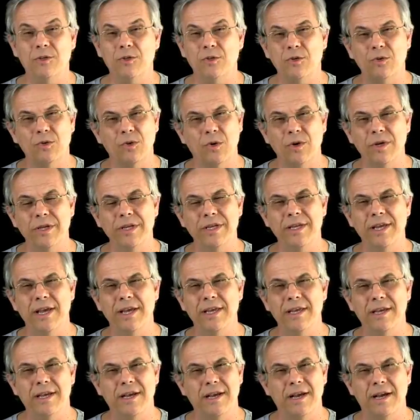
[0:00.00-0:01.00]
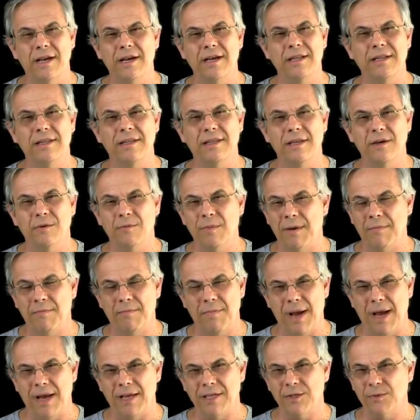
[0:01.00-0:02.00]
sonha e canta uma
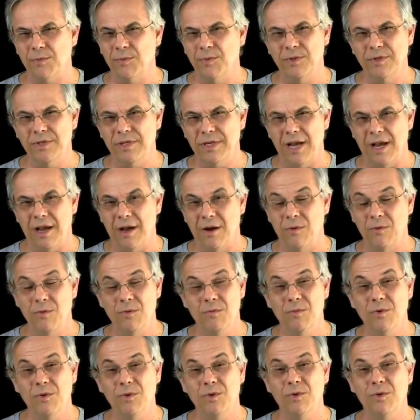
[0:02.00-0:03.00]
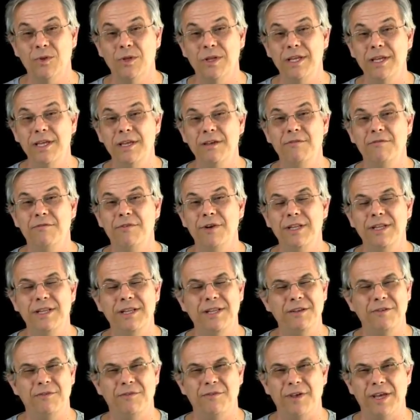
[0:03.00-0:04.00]
paz mundial, um mundo livre de
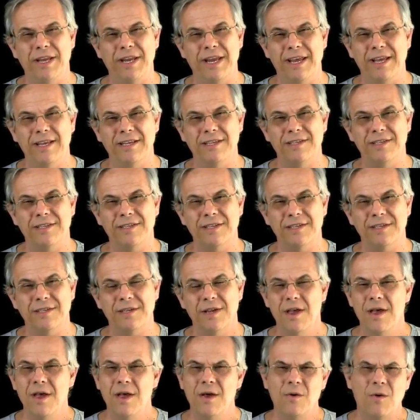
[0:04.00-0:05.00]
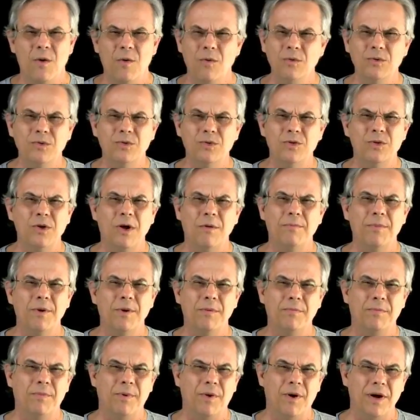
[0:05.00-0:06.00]
diferenças, com um só
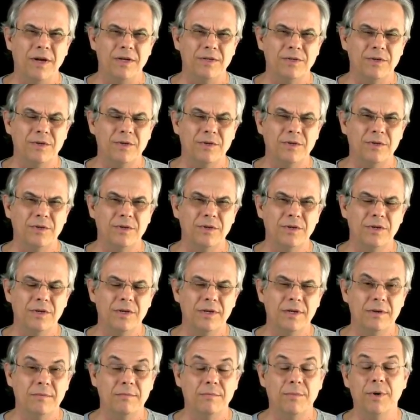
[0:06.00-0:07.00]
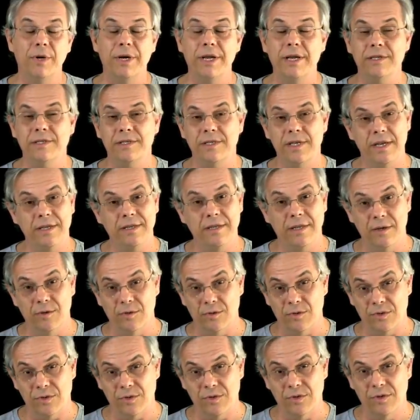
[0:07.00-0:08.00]
propósito, porém sem
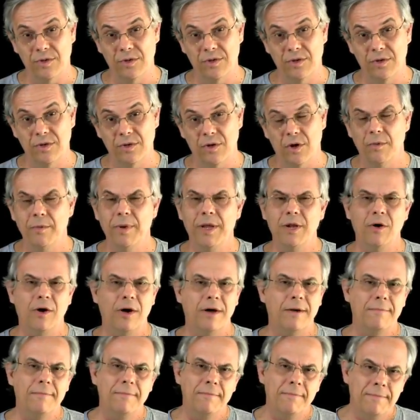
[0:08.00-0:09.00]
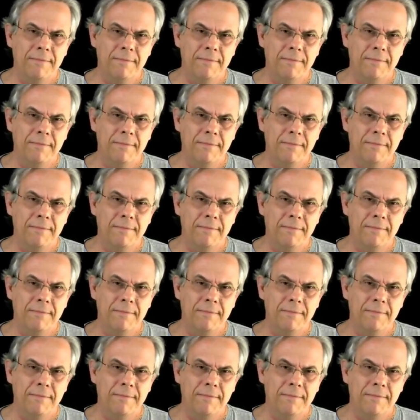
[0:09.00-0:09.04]
Deus. Ou melhor,